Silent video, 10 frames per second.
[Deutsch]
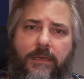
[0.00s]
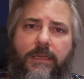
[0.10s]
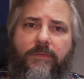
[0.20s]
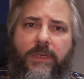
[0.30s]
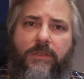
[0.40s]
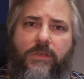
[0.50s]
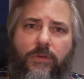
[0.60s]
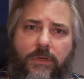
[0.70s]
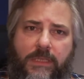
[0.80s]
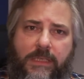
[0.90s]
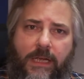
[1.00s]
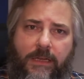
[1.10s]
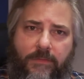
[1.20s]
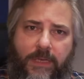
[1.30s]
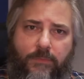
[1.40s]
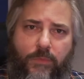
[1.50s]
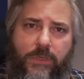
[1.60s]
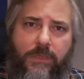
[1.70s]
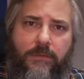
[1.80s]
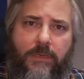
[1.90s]
die wieder zurückgezahlt werden
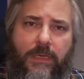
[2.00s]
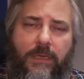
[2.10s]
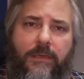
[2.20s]
müssen,